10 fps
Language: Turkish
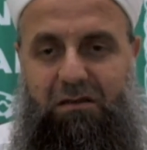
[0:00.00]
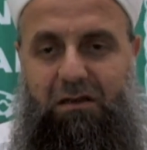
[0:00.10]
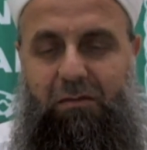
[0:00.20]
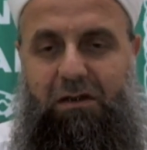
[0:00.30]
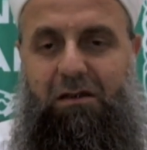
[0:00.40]

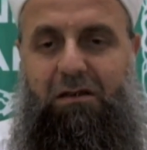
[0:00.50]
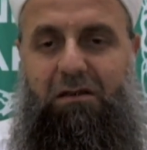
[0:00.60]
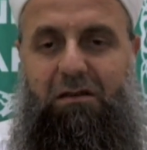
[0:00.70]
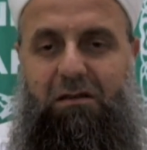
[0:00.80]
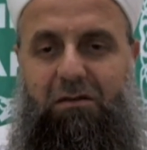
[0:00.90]
Ama
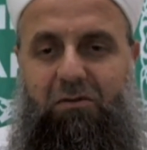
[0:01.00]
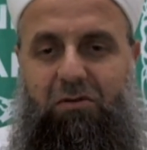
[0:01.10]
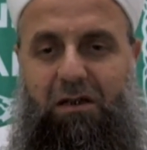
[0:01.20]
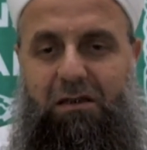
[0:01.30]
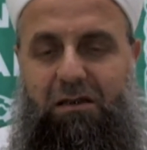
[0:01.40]

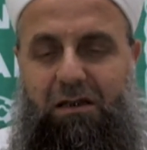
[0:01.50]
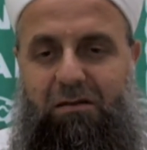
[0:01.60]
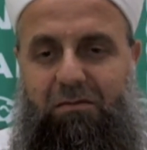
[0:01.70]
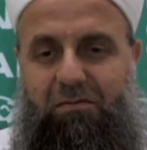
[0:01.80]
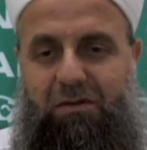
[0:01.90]

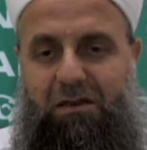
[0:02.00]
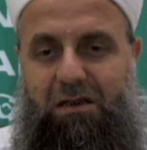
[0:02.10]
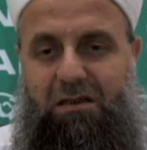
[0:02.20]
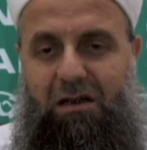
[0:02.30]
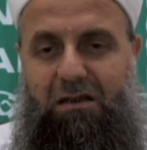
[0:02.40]
Kur'an'dan
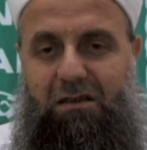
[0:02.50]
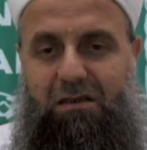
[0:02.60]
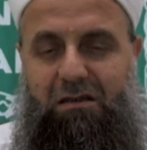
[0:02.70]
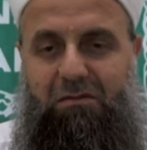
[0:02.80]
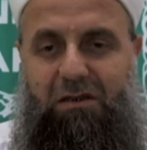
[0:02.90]
birkaç
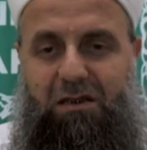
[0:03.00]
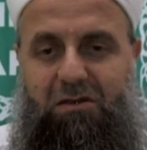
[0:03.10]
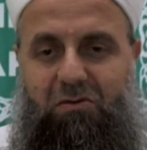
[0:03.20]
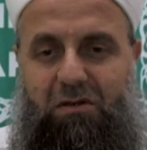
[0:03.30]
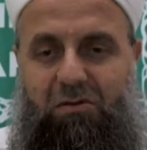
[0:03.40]
ayeti, birkaç
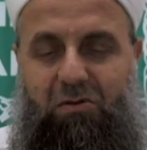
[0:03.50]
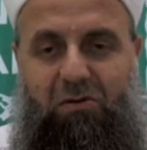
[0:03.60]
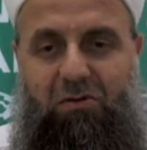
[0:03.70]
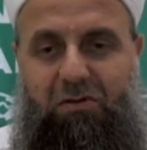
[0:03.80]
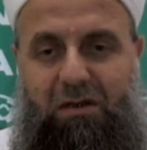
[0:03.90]
sureyi
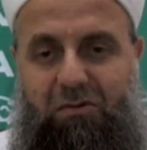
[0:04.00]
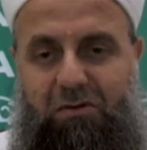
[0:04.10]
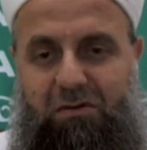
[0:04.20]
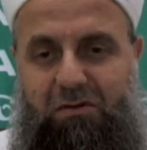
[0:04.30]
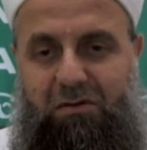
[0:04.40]
doğru okuyamıyor.